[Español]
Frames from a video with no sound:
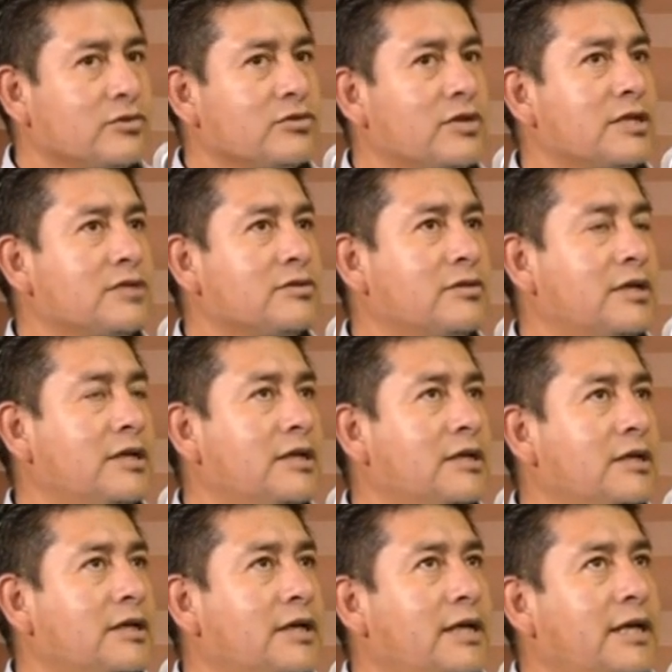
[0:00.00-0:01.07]
mucho la zona.
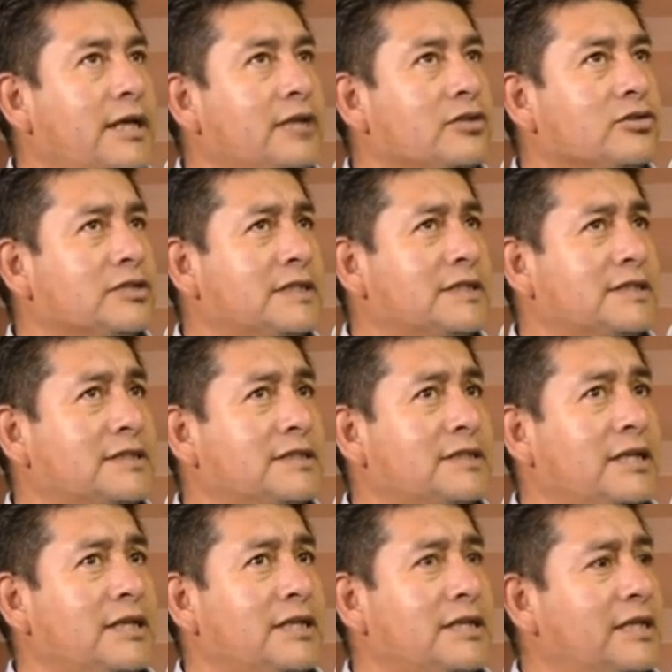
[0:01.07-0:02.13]
Entonces,
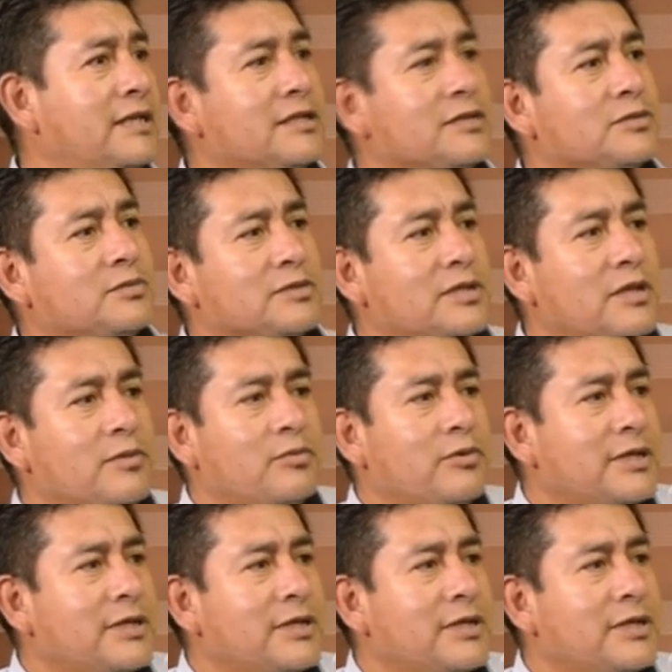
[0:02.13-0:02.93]
este, ¿quién es responsable?